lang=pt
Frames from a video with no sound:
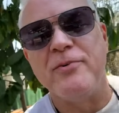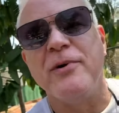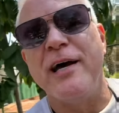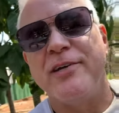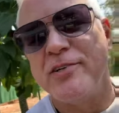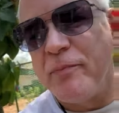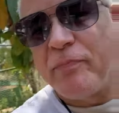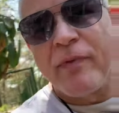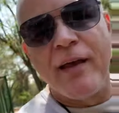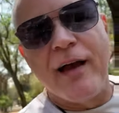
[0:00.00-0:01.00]
o Ed.
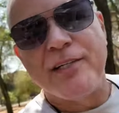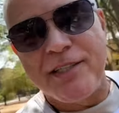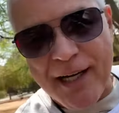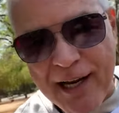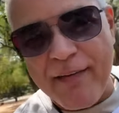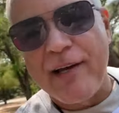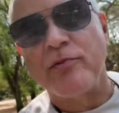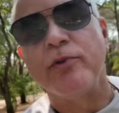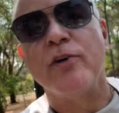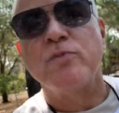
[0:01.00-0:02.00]
A gente agradece
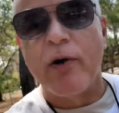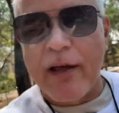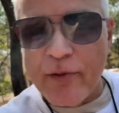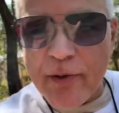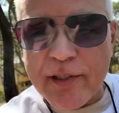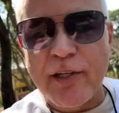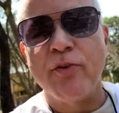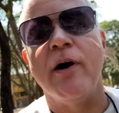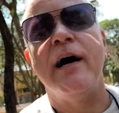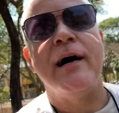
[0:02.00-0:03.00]
muito aos moradores que
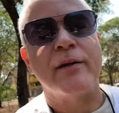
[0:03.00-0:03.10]
doaram,